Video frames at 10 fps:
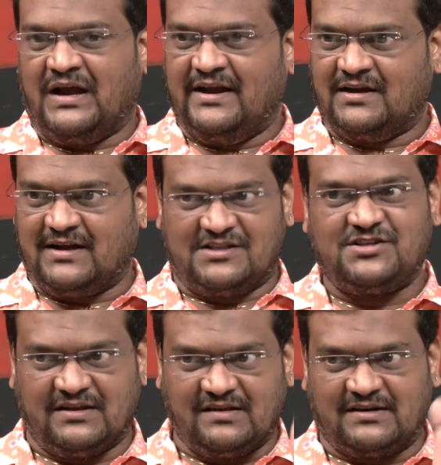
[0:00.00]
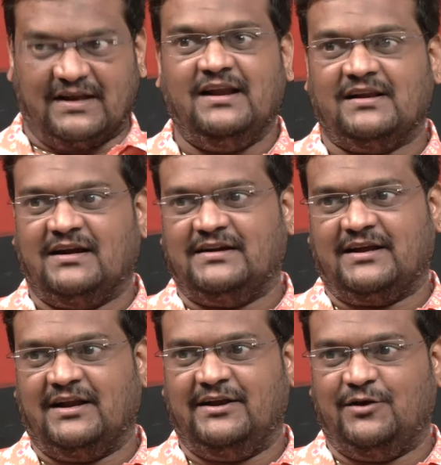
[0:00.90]
ఆయన కట్ చేసిన ట్రైలర్ కట్
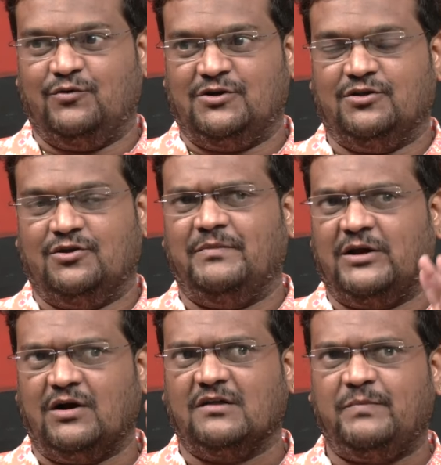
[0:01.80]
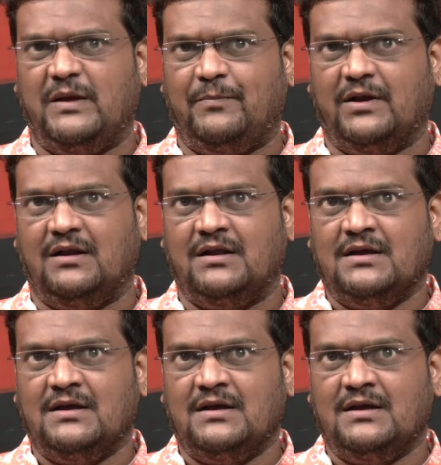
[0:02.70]
ఎక్కడైతే ఉంటుందో బికాస్ పీపుల్